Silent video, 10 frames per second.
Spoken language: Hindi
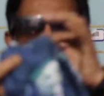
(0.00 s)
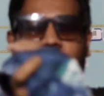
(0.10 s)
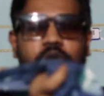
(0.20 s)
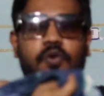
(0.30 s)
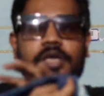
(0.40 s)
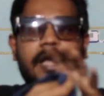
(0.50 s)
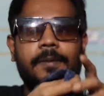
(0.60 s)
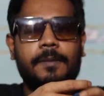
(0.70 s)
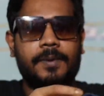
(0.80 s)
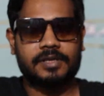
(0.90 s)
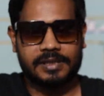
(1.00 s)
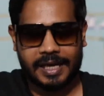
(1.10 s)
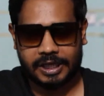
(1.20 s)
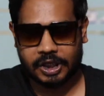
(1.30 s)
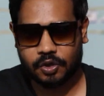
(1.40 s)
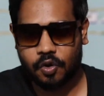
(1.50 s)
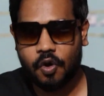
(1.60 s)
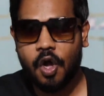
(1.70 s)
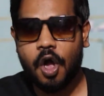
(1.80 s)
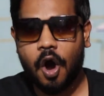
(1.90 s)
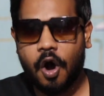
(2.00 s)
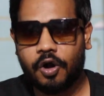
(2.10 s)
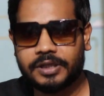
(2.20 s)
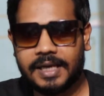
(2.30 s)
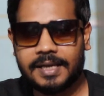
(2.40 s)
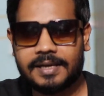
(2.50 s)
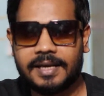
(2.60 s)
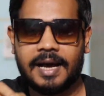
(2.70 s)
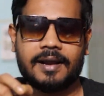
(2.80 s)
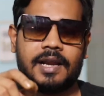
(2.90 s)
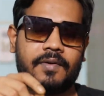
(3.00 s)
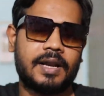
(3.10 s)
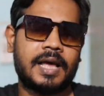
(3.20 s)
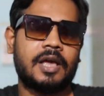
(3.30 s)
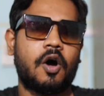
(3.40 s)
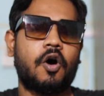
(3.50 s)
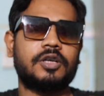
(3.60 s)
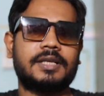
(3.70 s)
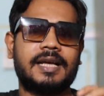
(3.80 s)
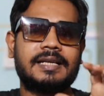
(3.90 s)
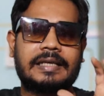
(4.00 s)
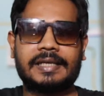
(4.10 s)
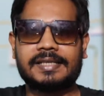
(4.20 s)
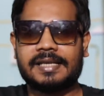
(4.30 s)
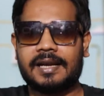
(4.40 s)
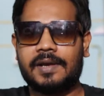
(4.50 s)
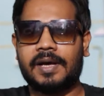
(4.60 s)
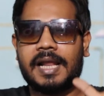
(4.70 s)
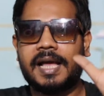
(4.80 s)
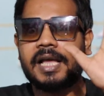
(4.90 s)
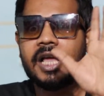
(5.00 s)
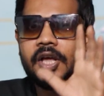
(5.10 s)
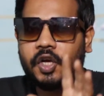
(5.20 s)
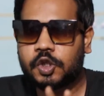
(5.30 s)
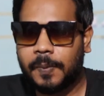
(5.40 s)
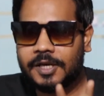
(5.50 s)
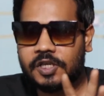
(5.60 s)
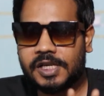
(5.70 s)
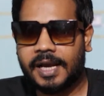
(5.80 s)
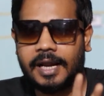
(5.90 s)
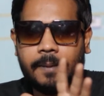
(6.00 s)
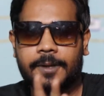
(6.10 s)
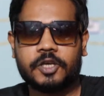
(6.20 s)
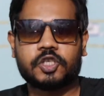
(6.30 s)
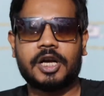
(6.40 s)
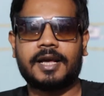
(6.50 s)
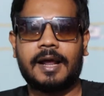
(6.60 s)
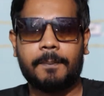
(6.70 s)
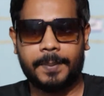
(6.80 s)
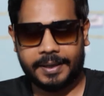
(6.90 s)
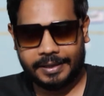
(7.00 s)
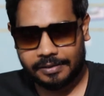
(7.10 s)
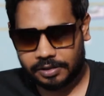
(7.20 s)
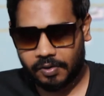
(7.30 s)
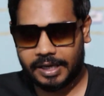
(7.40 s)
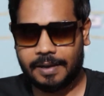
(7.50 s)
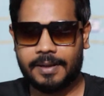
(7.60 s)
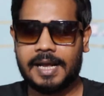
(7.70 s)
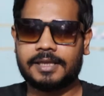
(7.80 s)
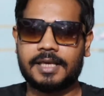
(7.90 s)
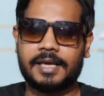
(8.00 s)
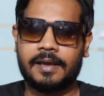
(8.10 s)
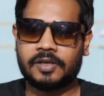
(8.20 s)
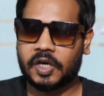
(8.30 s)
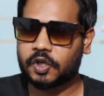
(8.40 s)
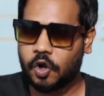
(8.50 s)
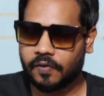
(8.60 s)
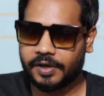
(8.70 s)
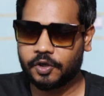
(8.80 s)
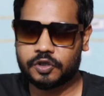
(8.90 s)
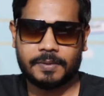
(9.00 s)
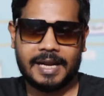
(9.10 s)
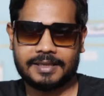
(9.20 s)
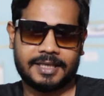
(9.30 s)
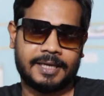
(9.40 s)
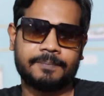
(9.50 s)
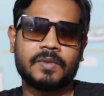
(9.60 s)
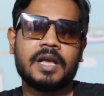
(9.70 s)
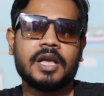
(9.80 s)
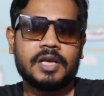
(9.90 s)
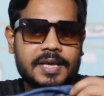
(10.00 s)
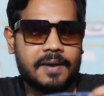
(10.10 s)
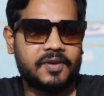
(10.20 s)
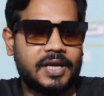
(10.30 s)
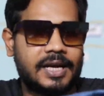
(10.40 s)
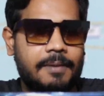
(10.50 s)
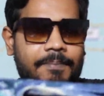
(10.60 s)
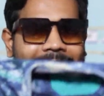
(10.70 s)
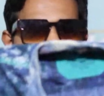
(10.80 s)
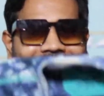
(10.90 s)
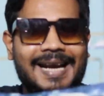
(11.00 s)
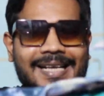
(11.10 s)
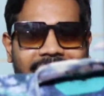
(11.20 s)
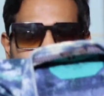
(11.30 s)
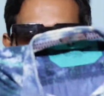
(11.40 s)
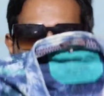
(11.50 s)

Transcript: शर्ट जो कि आपकी पर्सनालिटी को और ज़्यादा निखारने वाला है और ज़्यादा इंक्रीज करने वाला है स्पेशली अगर आप इंस्टाग्राम पे रील्स वगैरह बनाते हैं टिकटॉक वीडियोस बनाते हैं या फिर अगर आप बाइक राइडिंग के